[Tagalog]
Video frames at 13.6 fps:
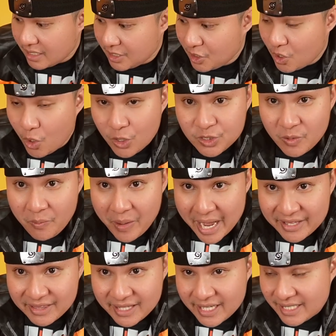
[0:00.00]
You're also
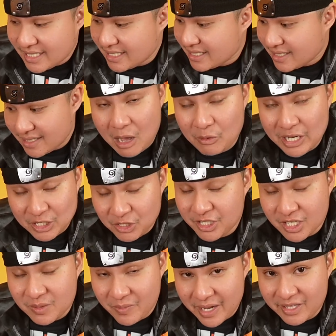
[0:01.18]
buying this. I would actually
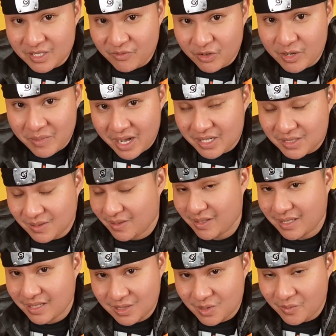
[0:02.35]
just buy this for the box, no?
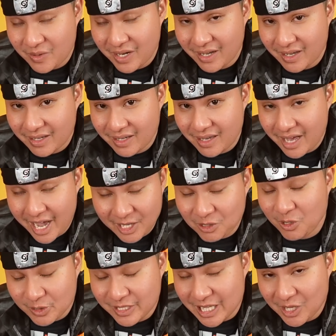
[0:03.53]
Sobrang idol
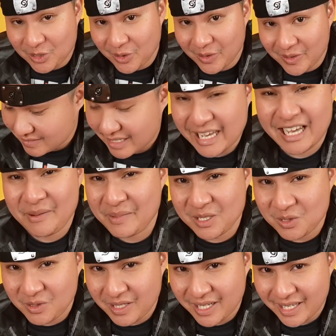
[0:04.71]
ko si Naruto. Kaya kami
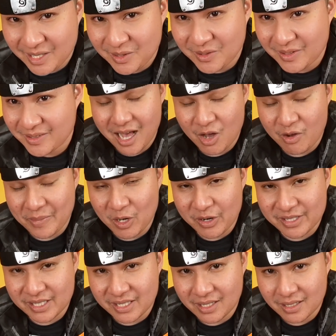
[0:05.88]
nagsuot ng ganito. Ako pala
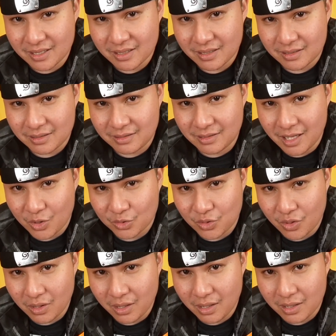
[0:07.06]
ulit si
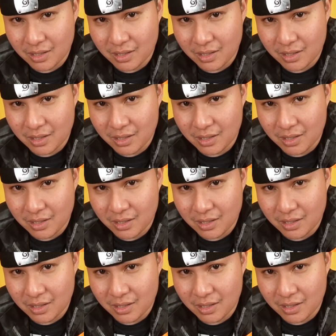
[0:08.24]
Narutong.